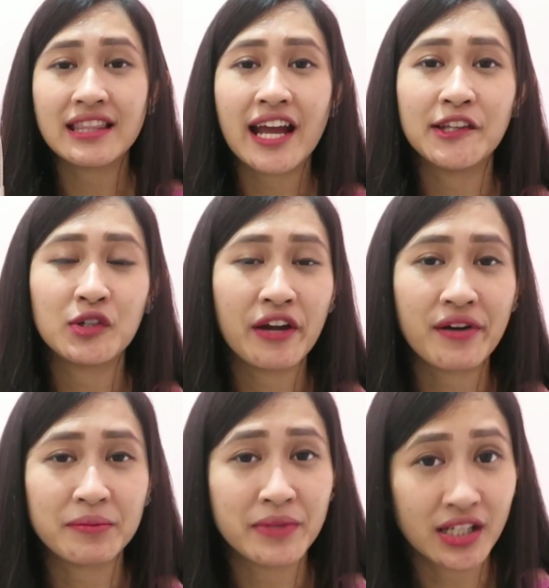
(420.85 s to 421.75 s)
entah itu
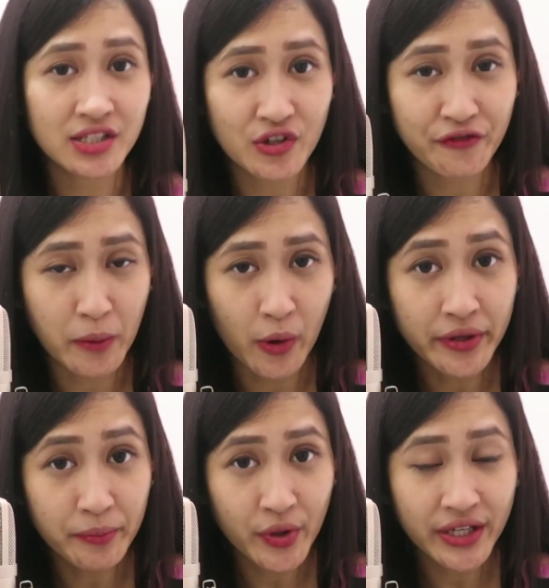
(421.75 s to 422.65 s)
lewat Microsoft
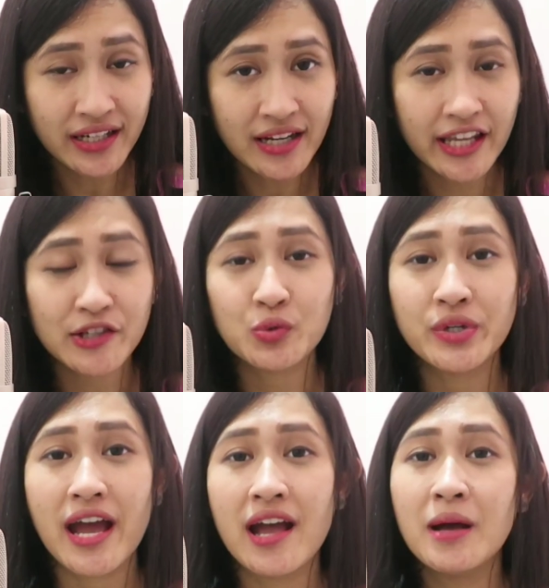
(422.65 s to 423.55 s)
PowerPoint yang
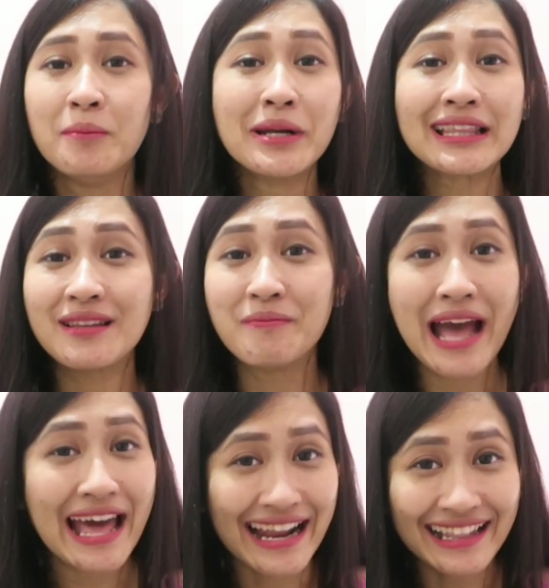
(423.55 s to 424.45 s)
sudah
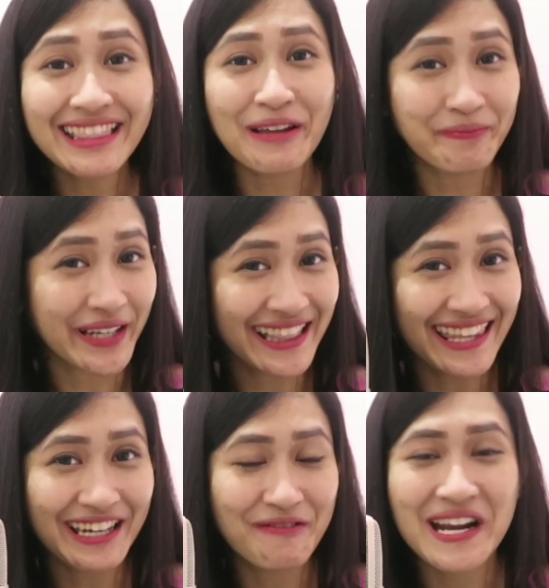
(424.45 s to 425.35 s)
bertebaran
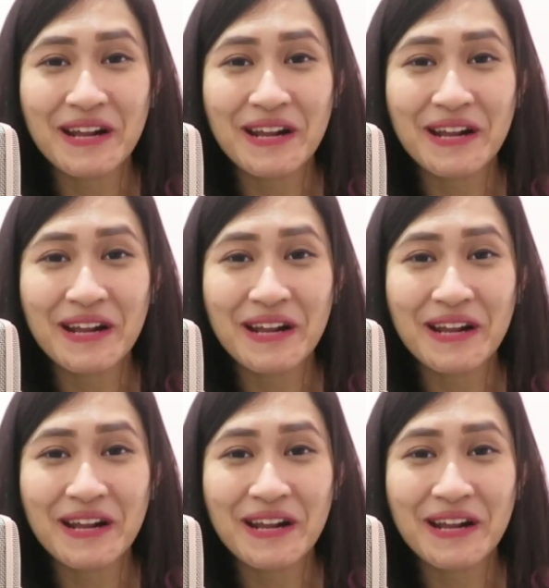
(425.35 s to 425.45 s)
template-nya di